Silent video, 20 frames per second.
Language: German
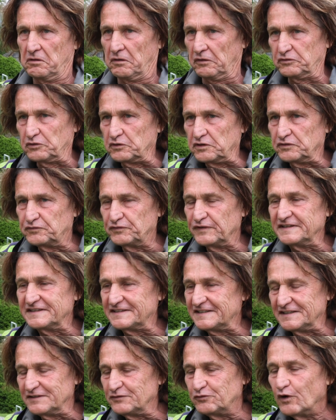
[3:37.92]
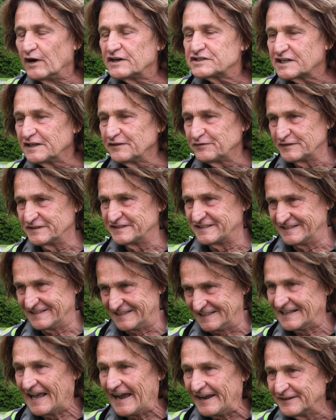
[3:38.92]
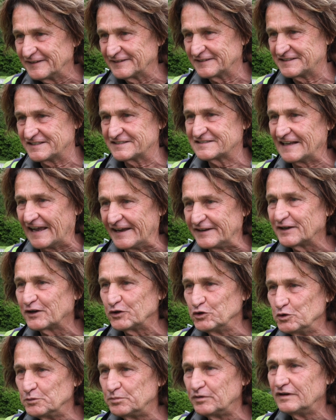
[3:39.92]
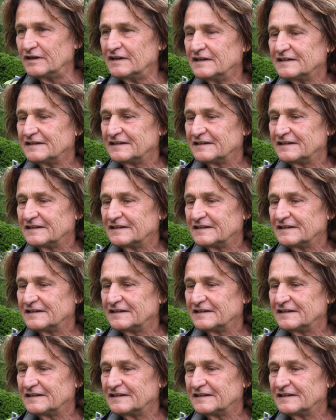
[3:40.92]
Also ich finde, die Vorschriften sind die kleinere, das kleinere Übel.